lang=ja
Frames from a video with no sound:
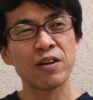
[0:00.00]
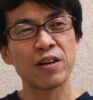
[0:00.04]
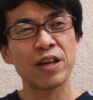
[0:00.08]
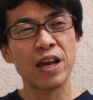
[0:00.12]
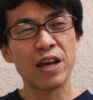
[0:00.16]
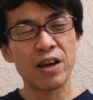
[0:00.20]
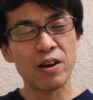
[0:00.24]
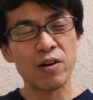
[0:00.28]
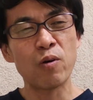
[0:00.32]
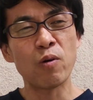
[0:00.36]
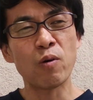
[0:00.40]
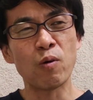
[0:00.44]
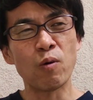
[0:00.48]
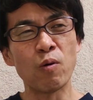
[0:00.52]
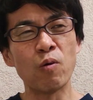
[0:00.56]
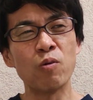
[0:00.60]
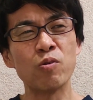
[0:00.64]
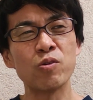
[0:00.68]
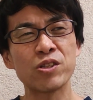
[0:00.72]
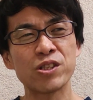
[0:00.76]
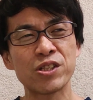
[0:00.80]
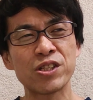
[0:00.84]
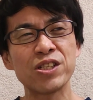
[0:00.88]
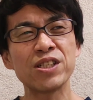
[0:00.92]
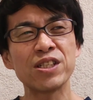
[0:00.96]
結構
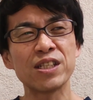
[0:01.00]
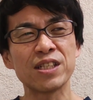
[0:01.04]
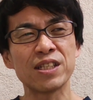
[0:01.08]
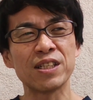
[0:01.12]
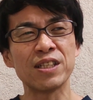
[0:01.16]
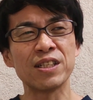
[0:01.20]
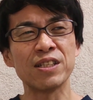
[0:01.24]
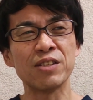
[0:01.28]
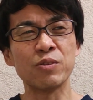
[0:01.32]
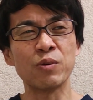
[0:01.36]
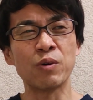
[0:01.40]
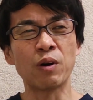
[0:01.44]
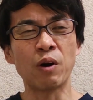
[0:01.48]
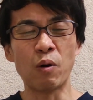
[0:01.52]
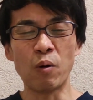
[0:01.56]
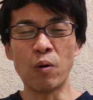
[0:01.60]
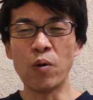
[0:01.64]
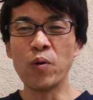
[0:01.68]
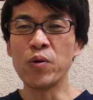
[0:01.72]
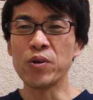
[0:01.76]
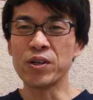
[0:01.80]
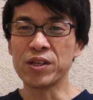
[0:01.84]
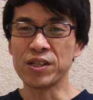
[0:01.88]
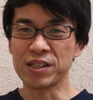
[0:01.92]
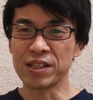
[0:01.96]
美味しいのが
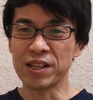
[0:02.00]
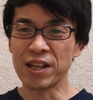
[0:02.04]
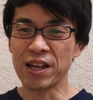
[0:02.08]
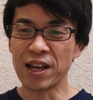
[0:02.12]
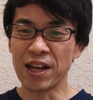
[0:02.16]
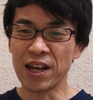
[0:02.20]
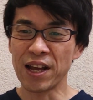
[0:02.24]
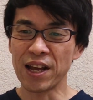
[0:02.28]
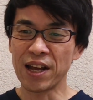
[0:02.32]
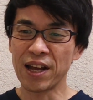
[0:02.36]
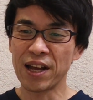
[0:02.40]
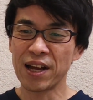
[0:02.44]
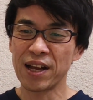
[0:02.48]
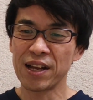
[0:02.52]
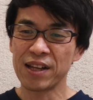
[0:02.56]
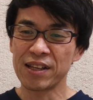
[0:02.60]
多いんで